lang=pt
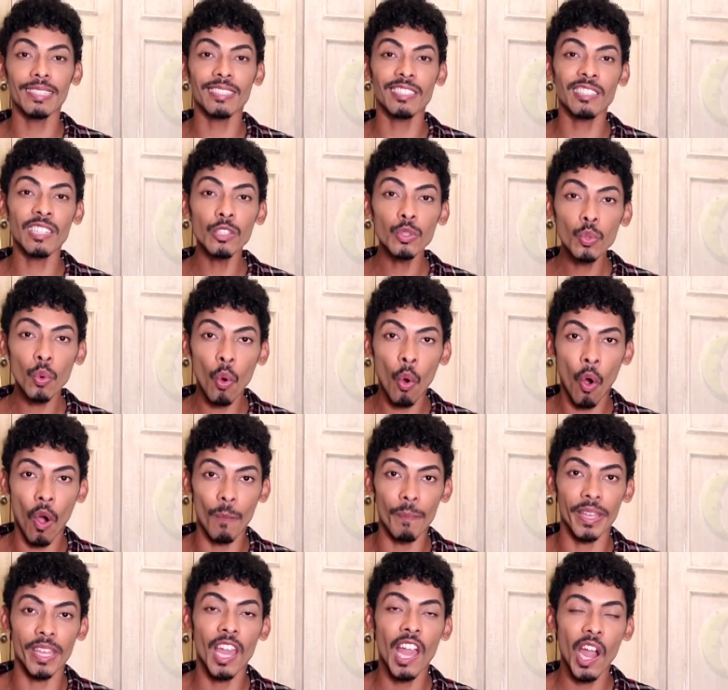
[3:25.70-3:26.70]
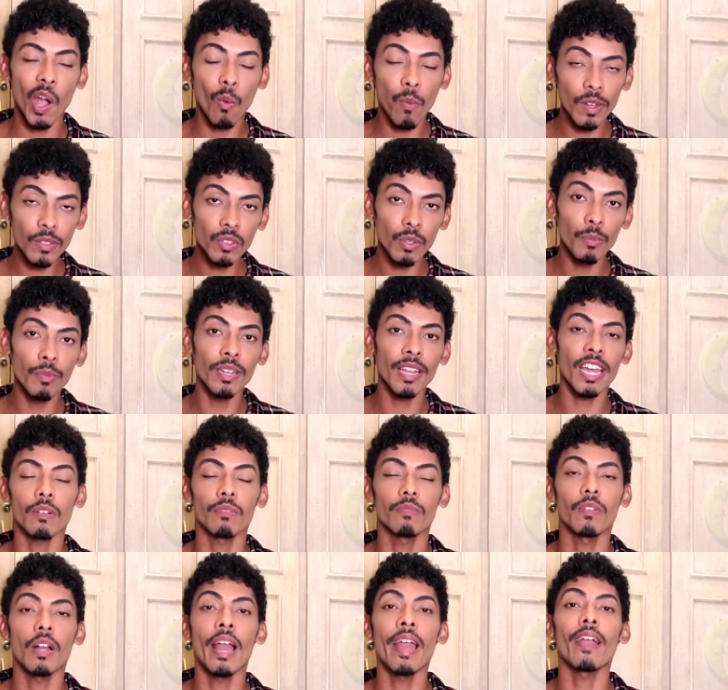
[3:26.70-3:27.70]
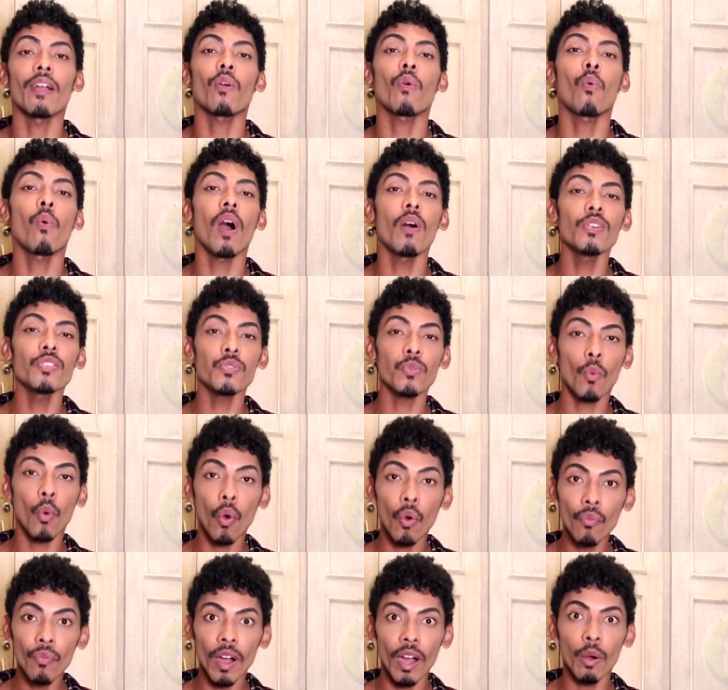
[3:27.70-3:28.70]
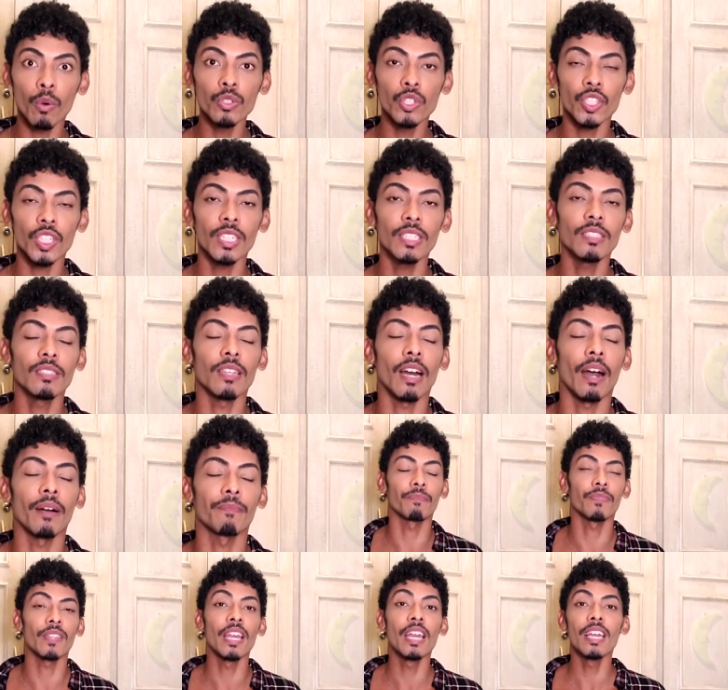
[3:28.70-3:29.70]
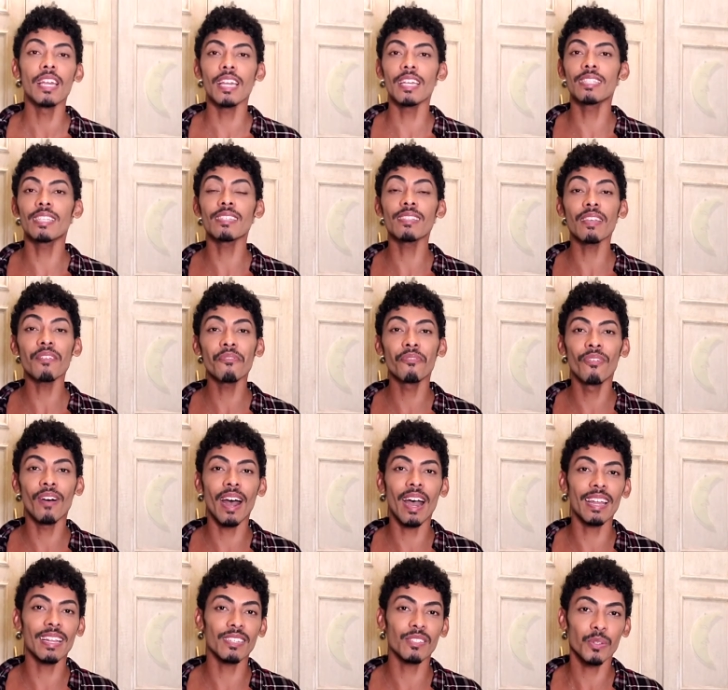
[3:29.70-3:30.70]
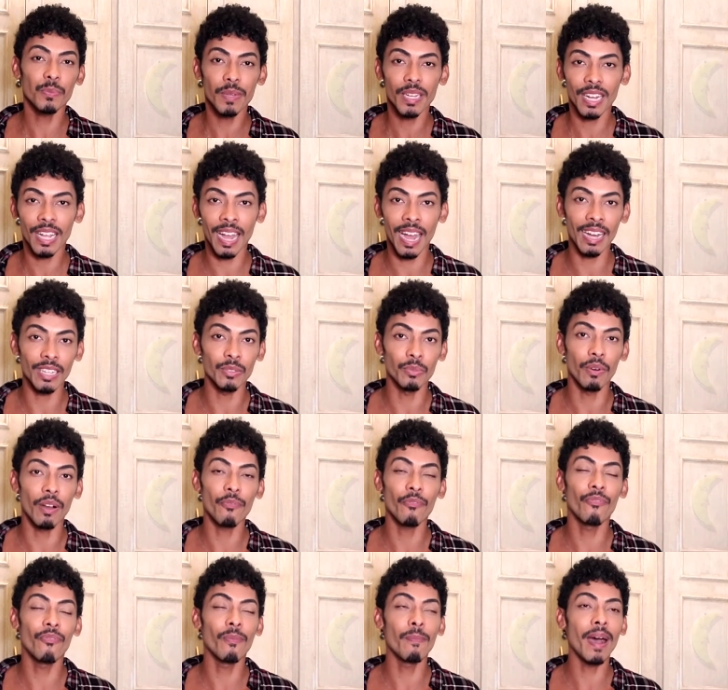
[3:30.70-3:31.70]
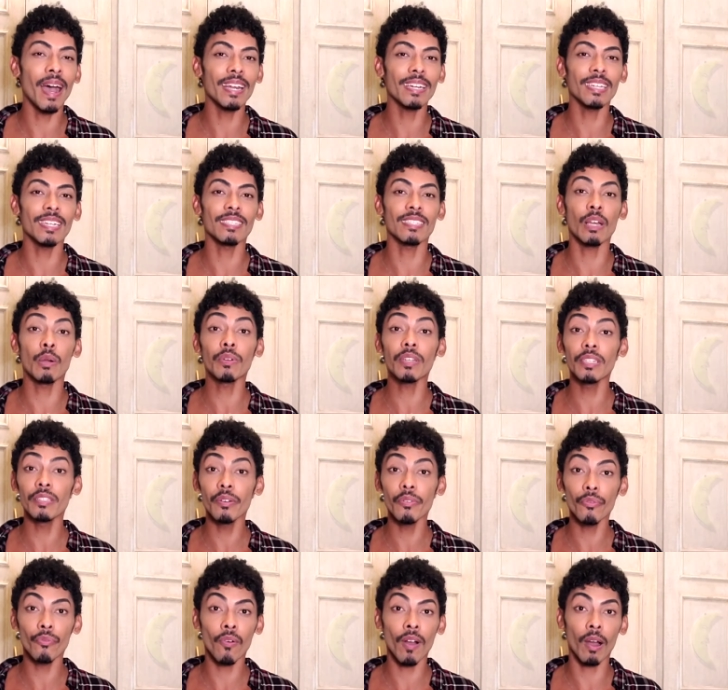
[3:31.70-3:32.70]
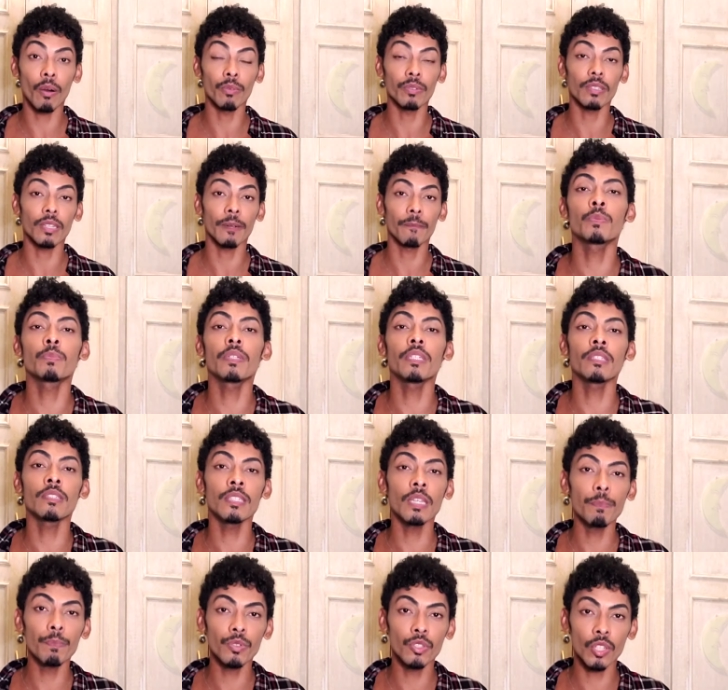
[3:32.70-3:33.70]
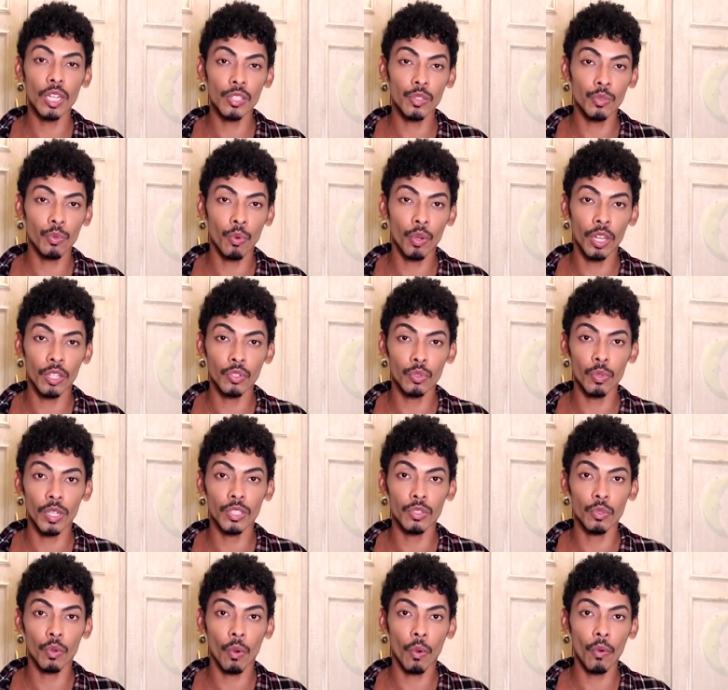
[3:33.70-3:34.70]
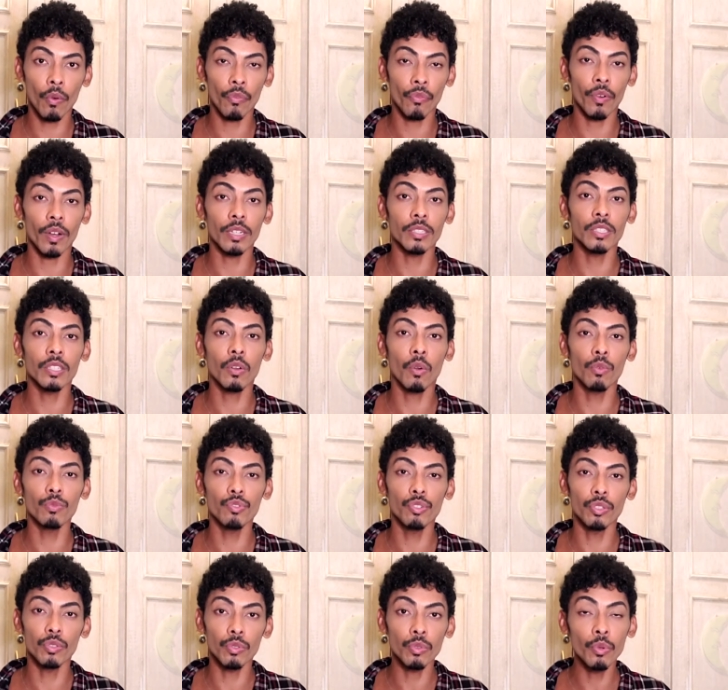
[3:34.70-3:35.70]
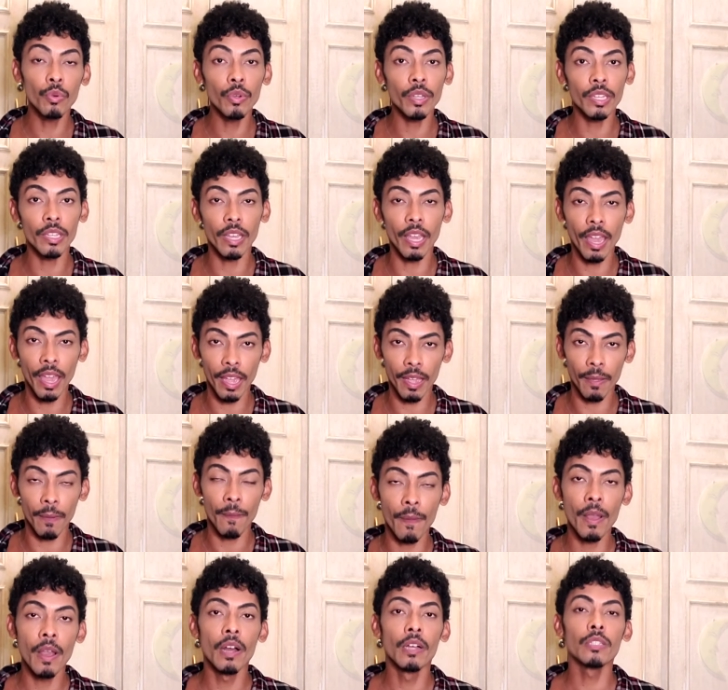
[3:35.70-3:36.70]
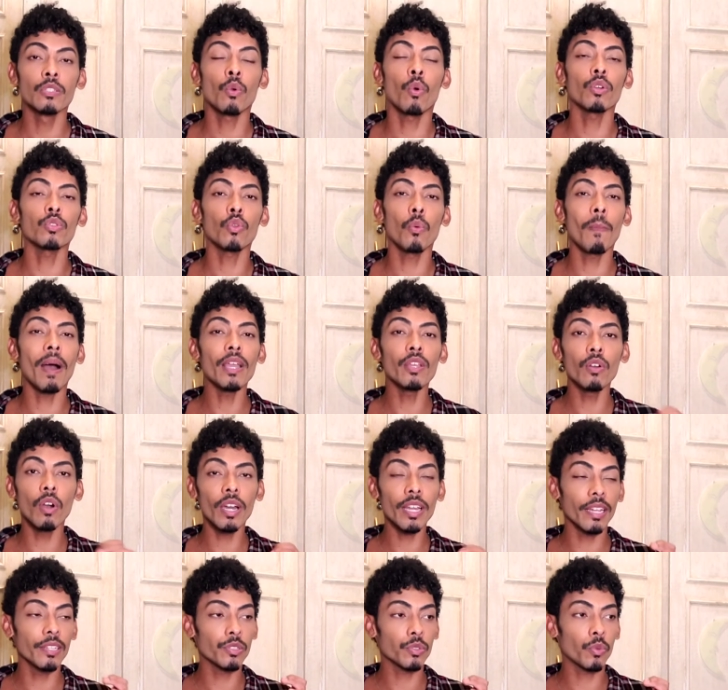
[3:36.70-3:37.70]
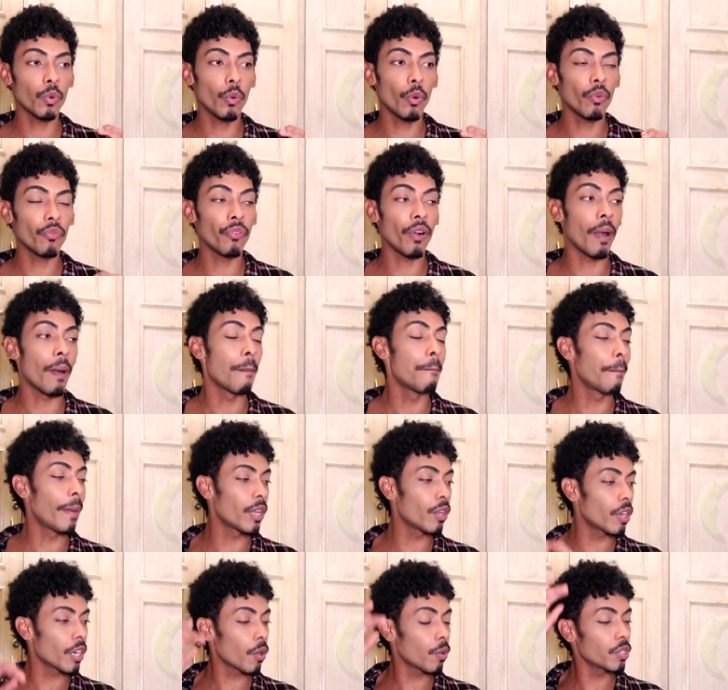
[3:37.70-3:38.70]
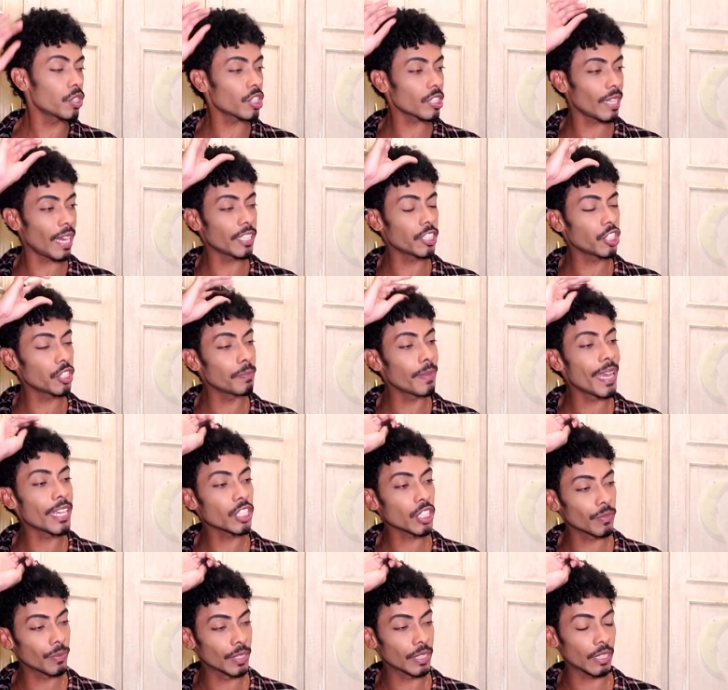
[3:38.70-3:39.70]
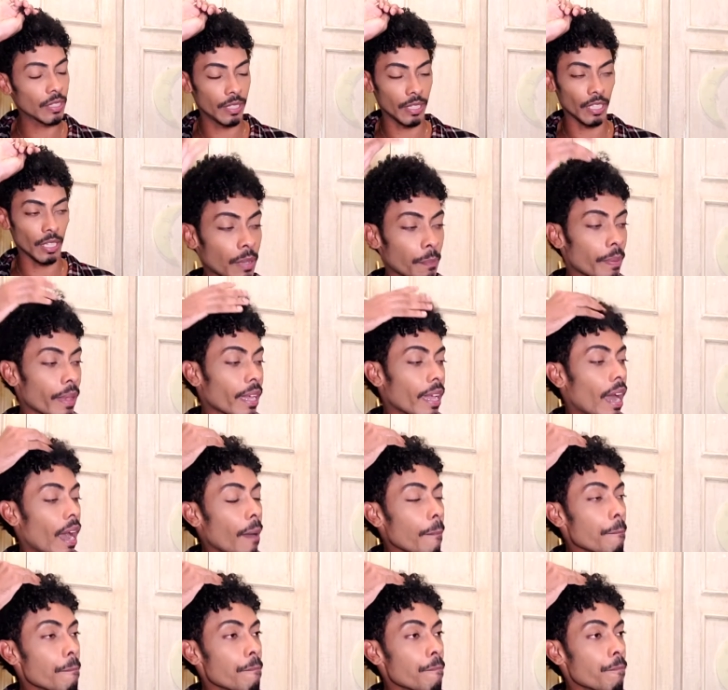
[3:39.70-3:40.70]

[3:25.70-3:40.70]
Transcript: tanto homem quanto mulher, é qual escova utilizar. Existem várias no mercado, marcas é o que não falta. Os princípios da escolha de uma escova se constituem em quanto maior a escova, maior quantidade de mecha você tem que pegar,